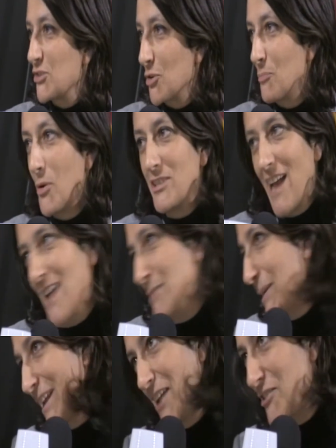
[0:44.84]
professor
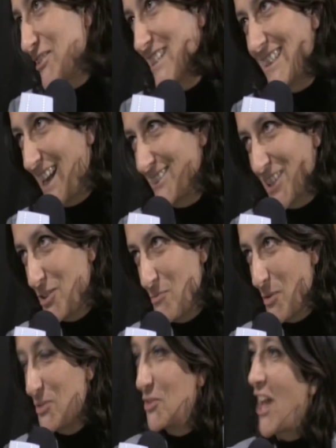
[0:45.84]
Boitani perché non si tratta di
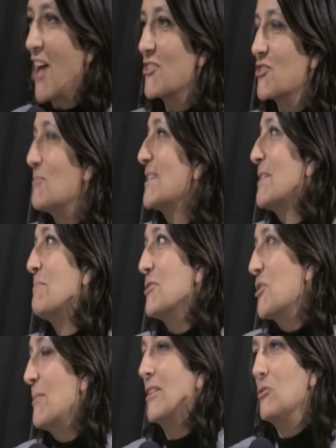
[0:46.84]
un monitoraggio ma
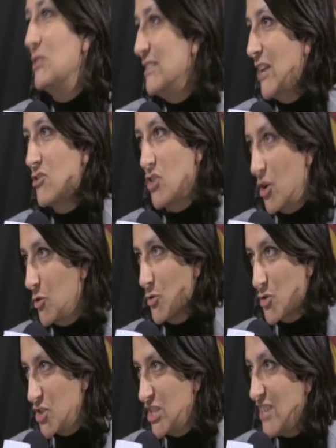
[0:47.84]
semplicemente di un'indagine
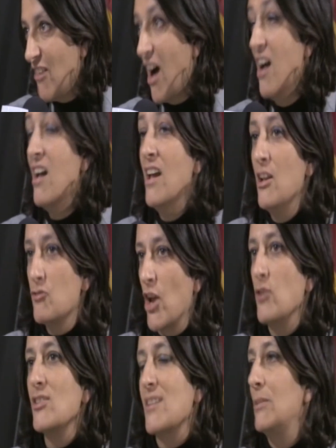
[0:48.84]
conoscitiva,
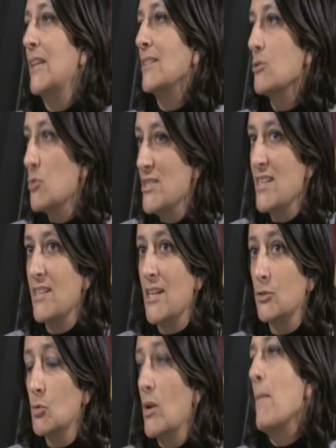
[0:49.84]
cioè noi siamo andati sui siti
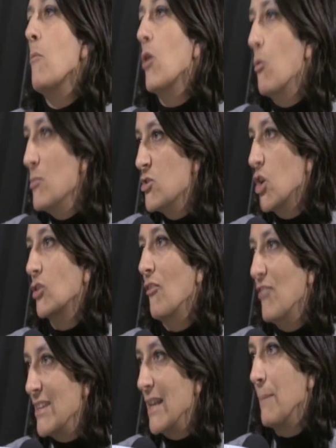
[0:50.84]
natura e abbiamo cominciato
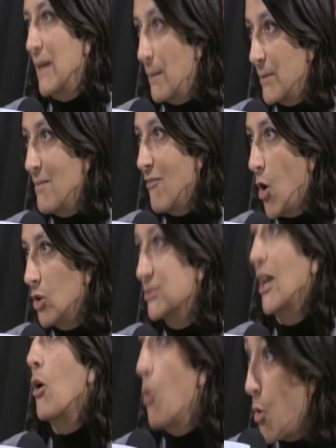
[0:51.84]
a vedere per la prima
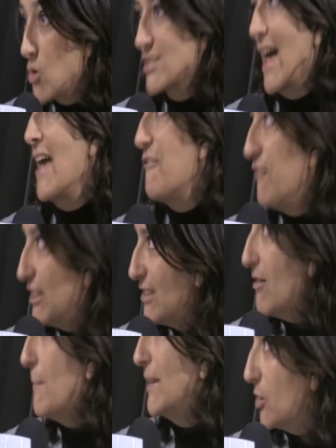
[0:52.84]
volta cosa
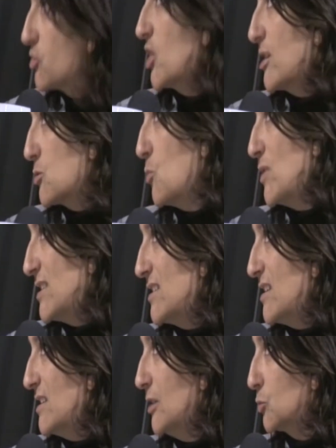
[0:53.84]
effettivamente c'era su
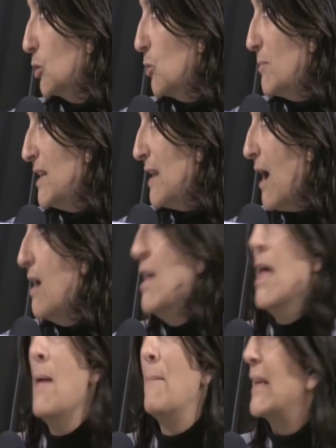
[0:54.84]
questi siti natura 2000
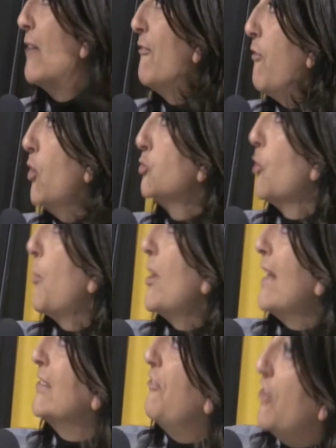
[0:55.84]
perché in fondo
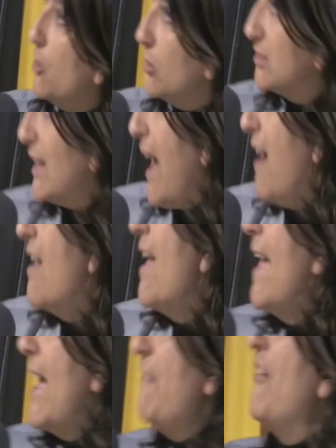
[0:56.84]
poi la difficoltà,
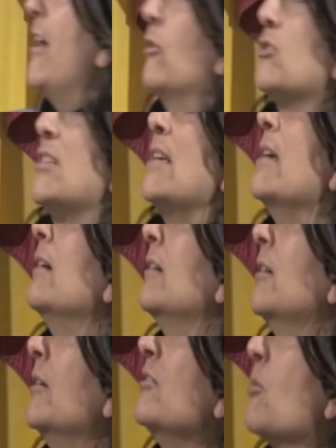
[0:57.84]
è vero sì,
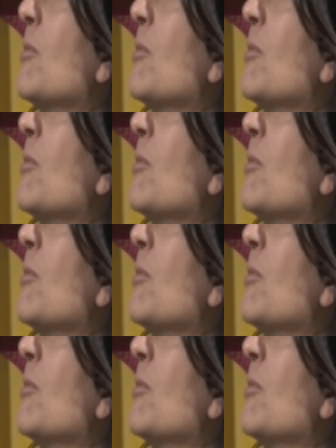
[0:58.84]
eh,